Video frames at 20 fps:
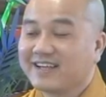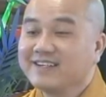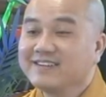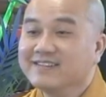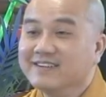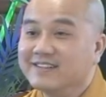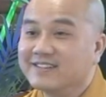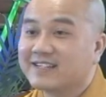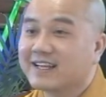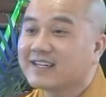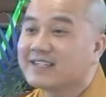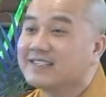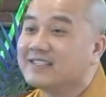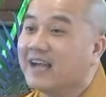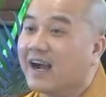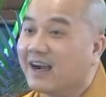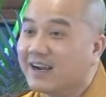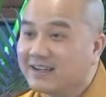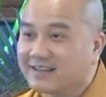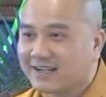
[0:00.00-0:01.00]
Cái người ta
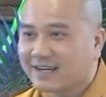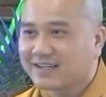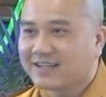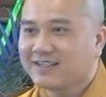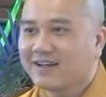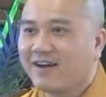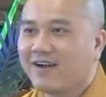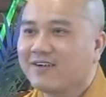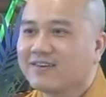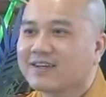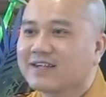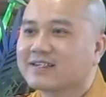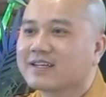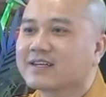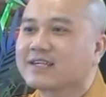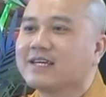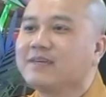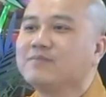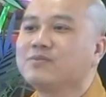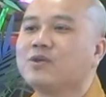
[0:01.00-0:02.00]
nhận ra cái đó, cái
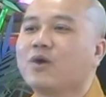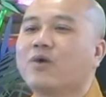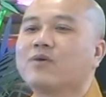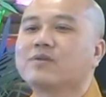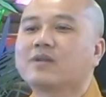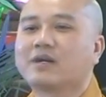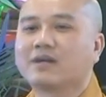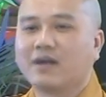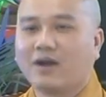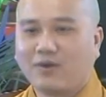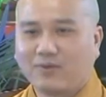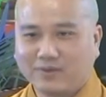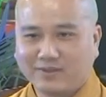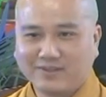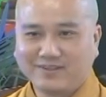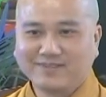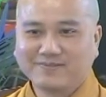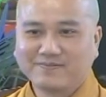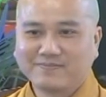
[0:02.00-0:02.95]
ta kiếm chỗ ta ngồi,